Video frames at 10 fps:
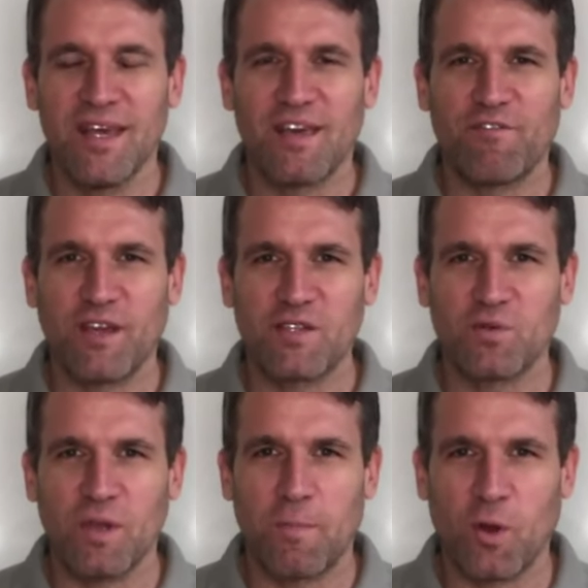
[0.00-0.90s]
erfährst du
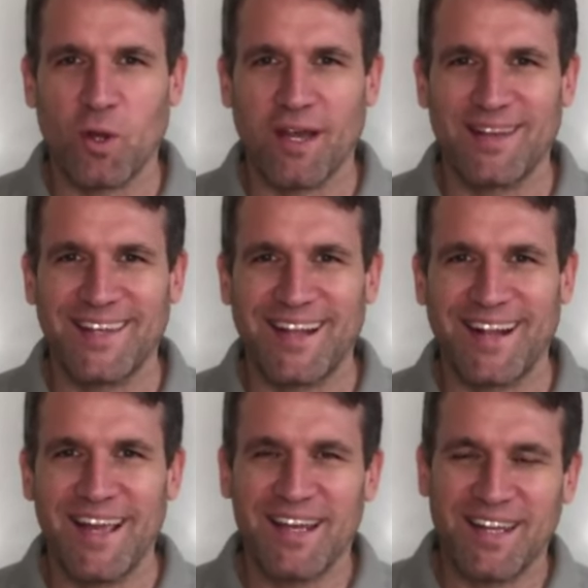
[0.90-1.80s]
im
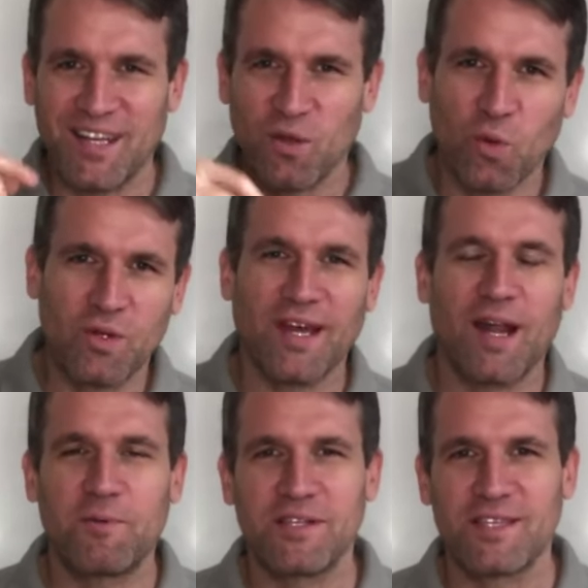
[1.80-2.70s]
Blogartikel, den ich
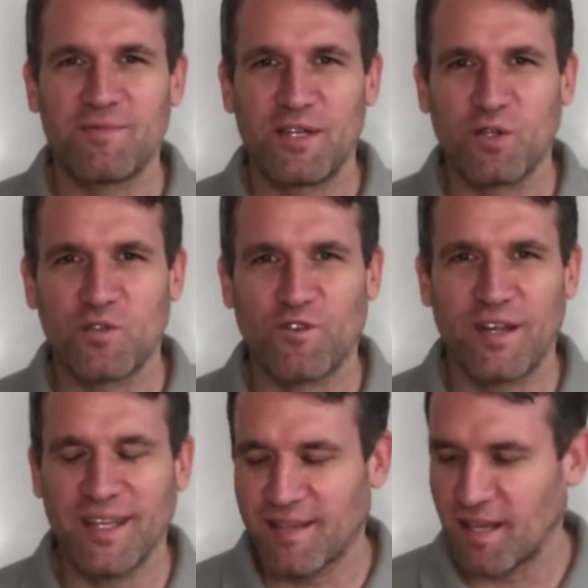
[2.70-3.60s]
unterhalb dieses Videos
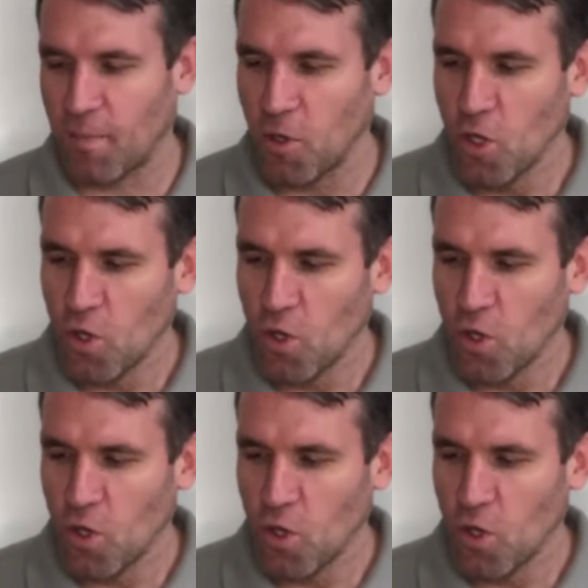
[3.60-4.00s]
verlinkt habe